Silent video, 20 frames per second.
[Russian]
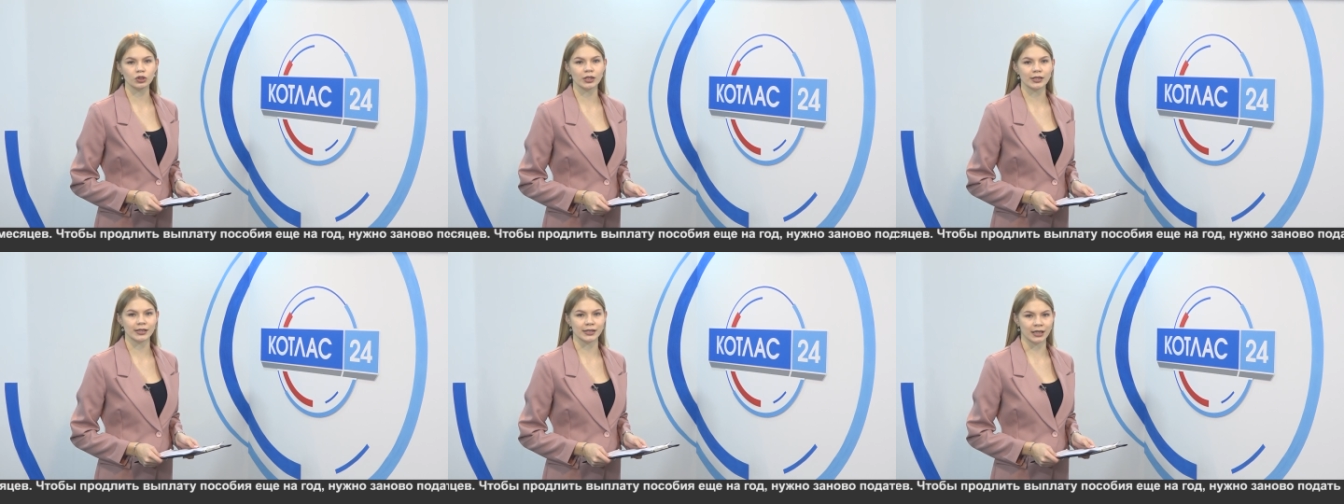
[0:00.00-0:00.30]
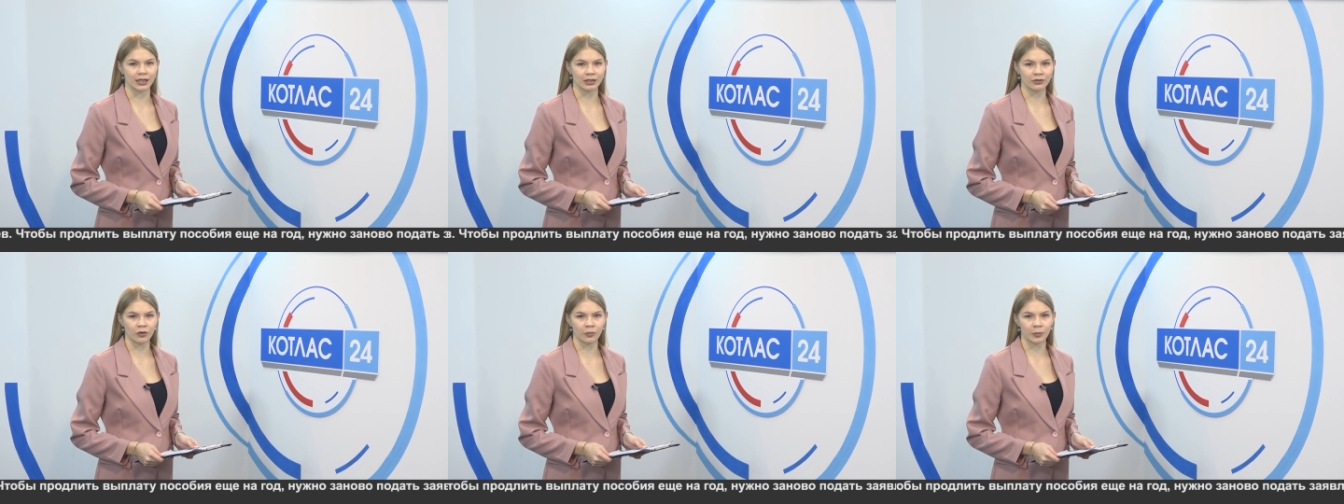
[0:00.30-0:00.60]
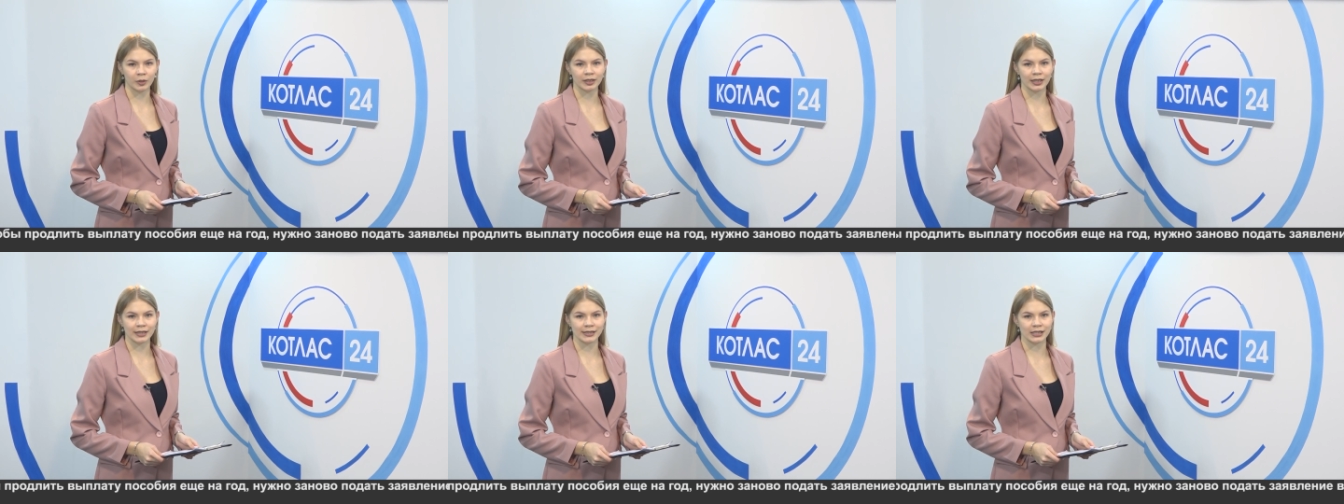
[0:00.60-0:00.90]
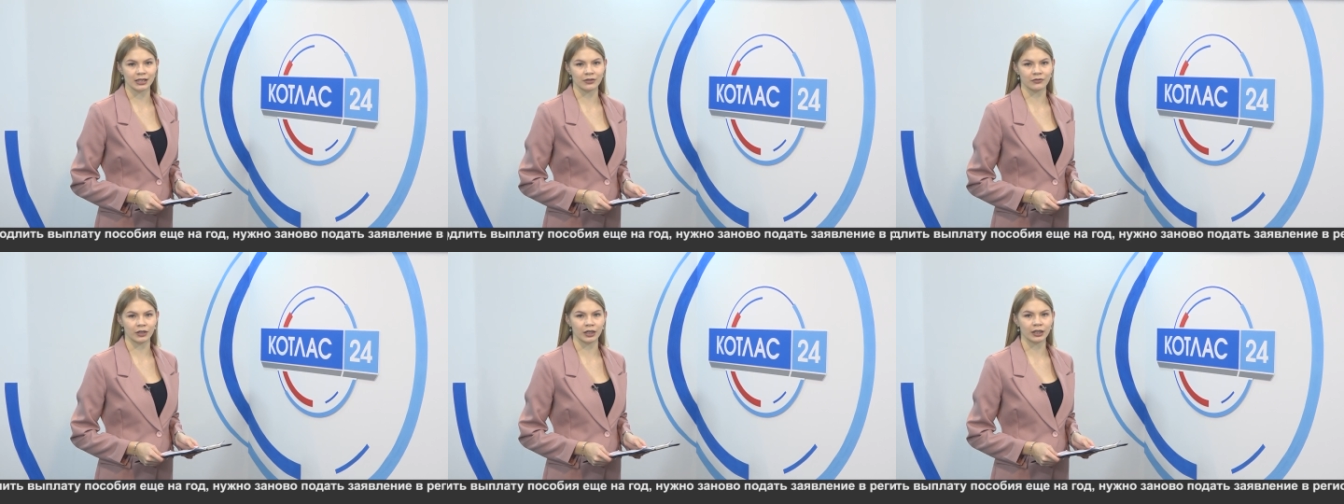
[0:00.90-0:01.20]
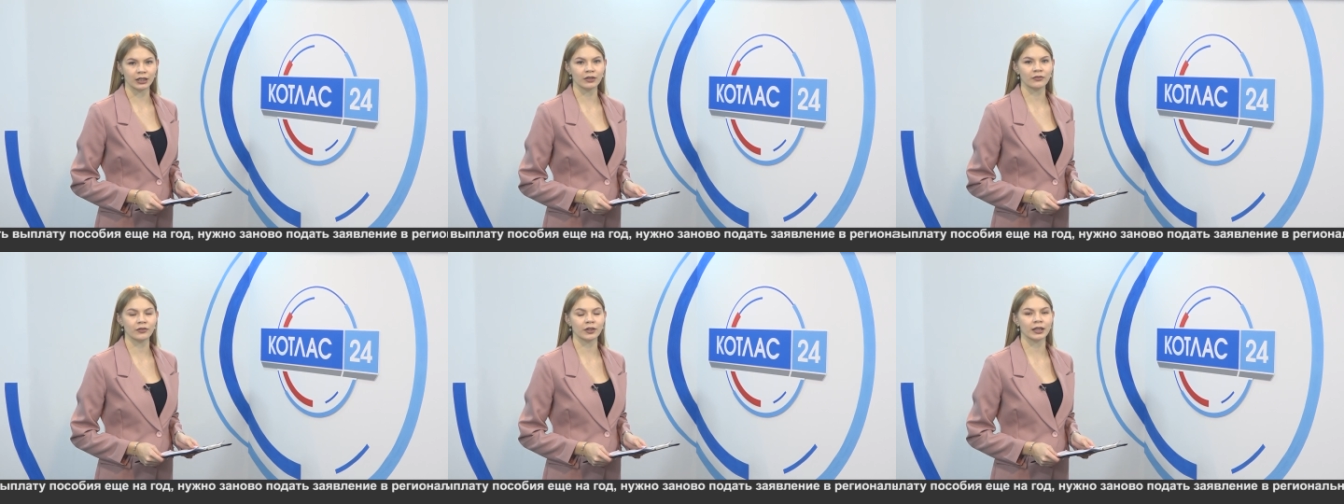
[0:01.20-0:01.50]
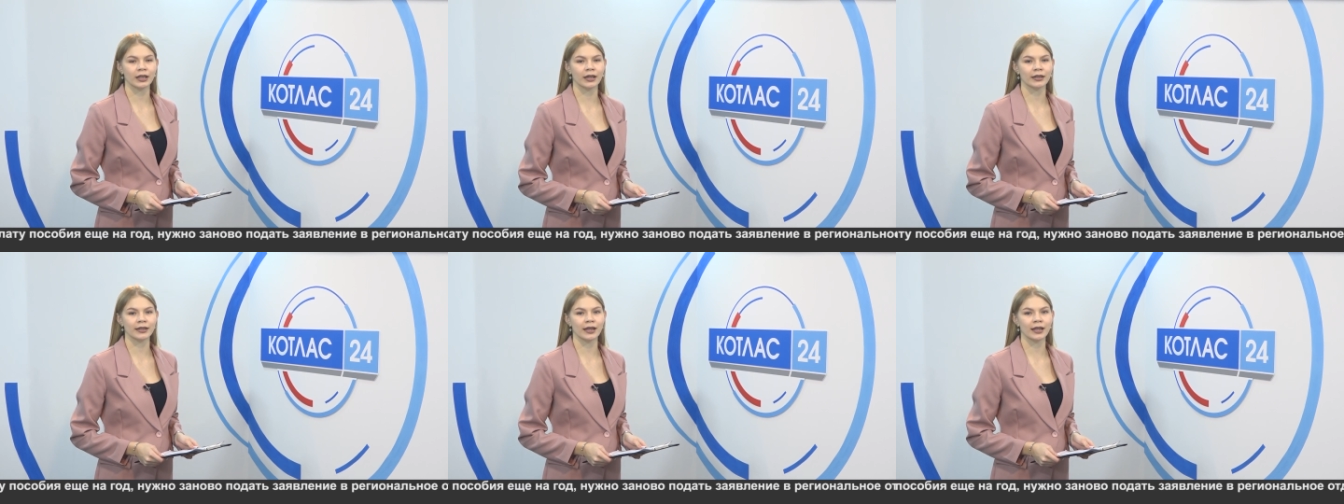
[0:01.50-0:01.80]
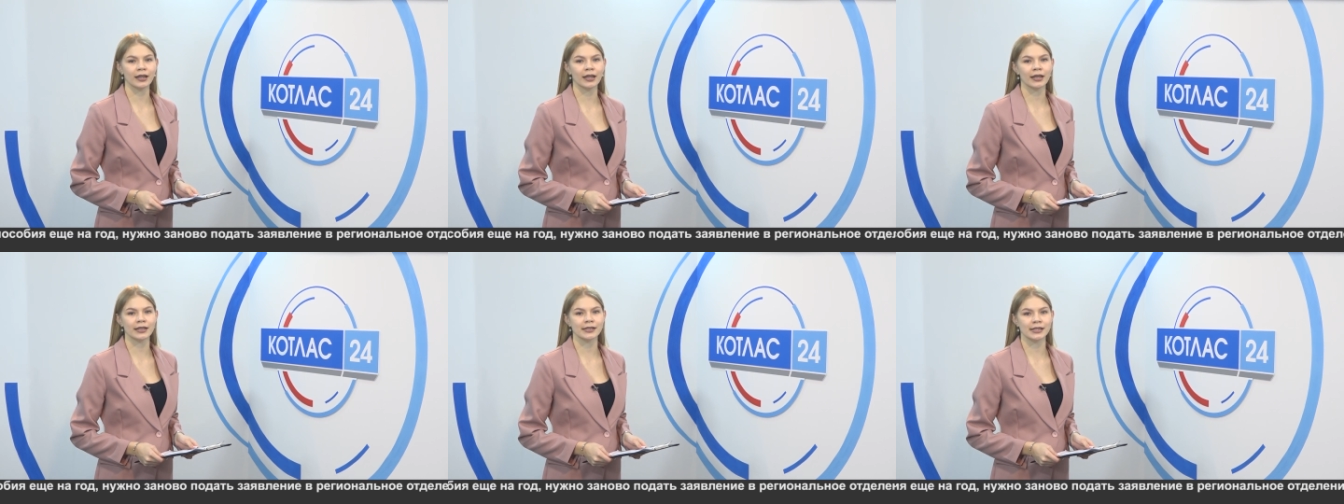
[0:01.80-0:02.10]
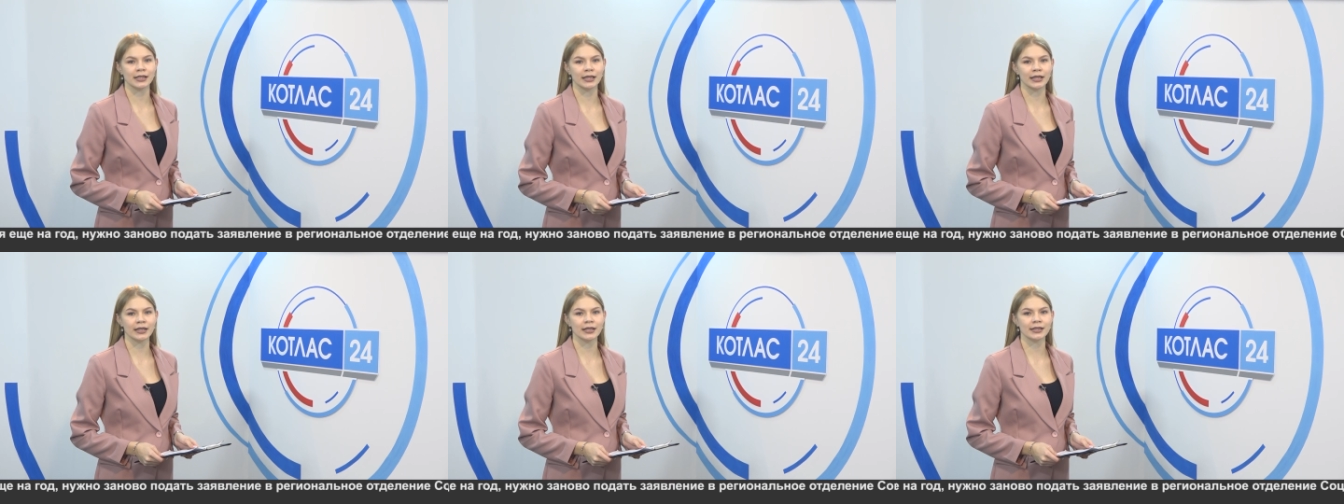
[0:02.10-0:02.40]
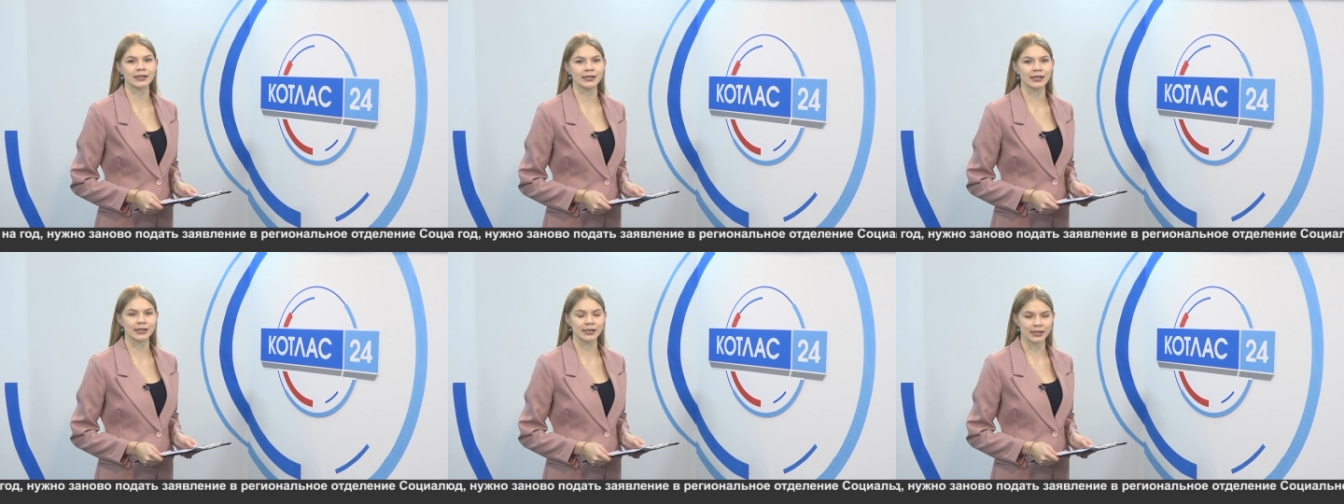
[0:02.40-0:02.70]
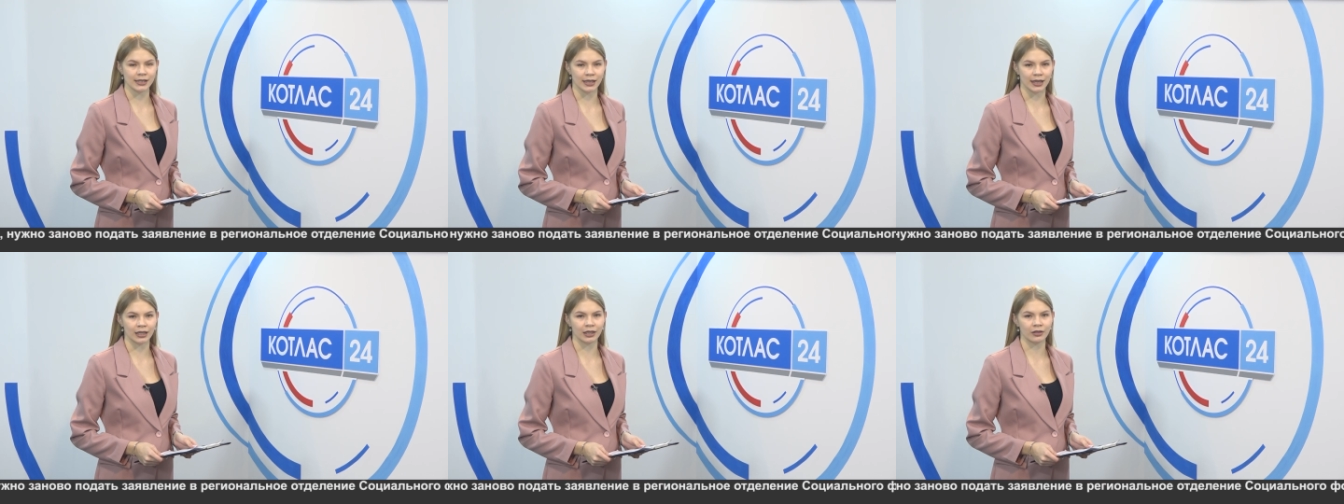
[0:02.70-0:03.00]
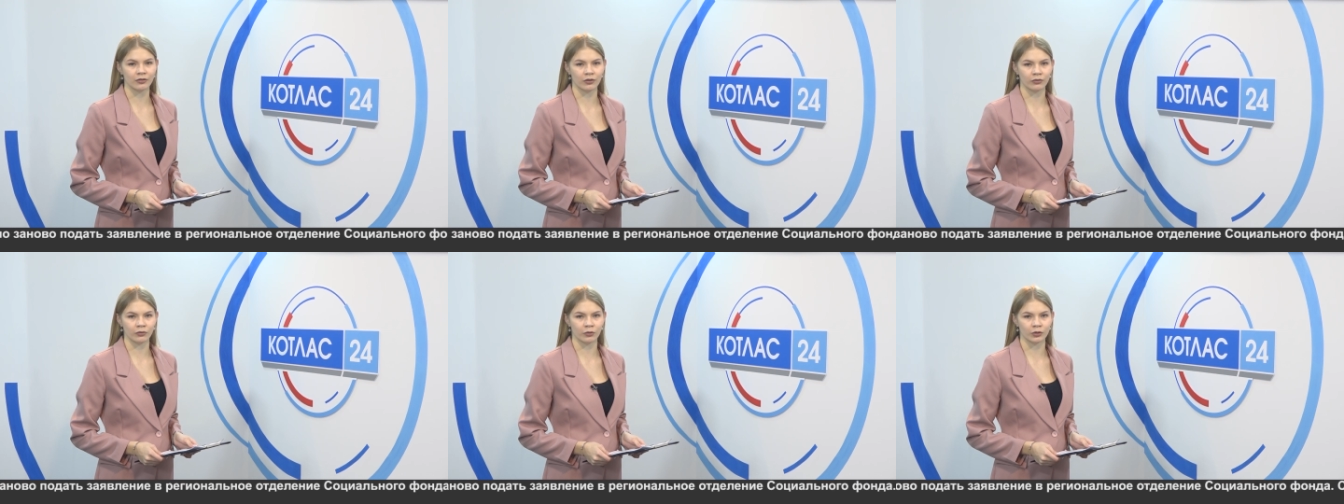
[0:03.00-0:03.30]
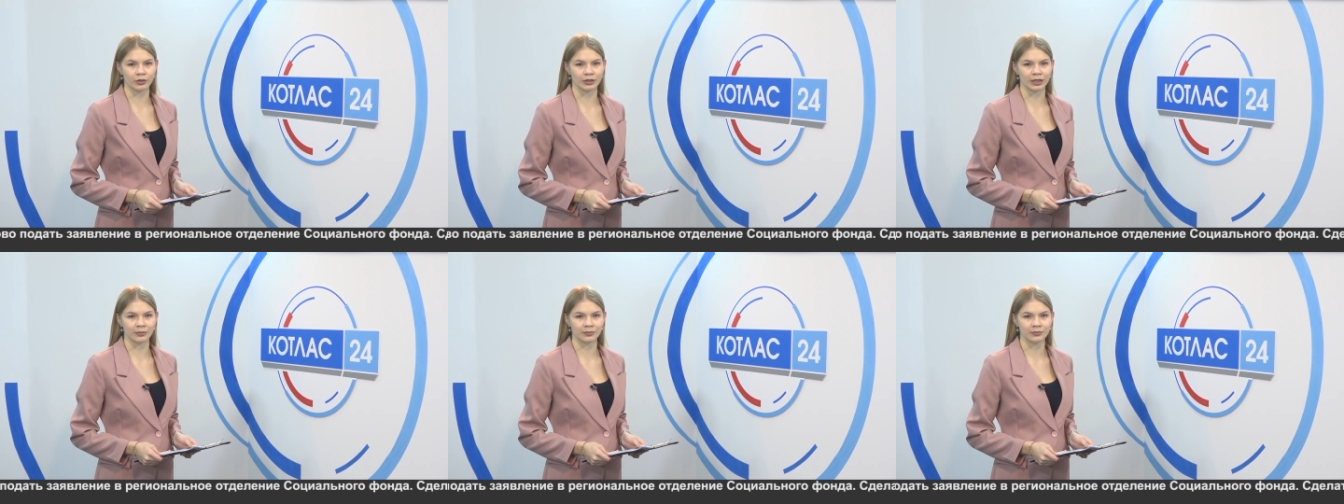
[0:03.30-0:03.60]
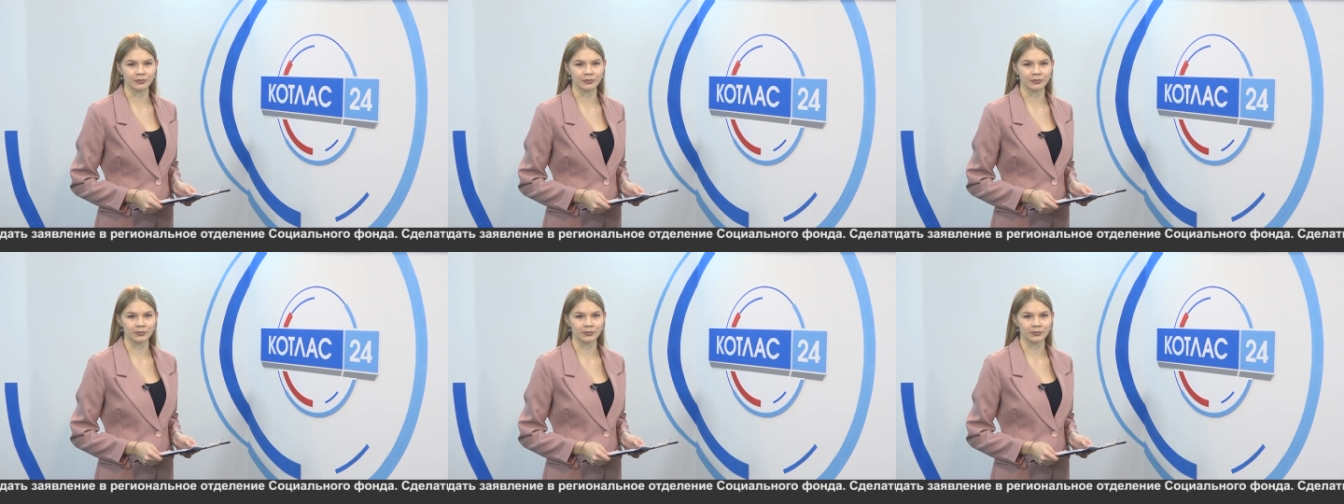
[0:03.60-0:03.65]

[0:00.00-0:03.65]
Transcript: нужно заново подать заявление в региональное отделение Социального фонда.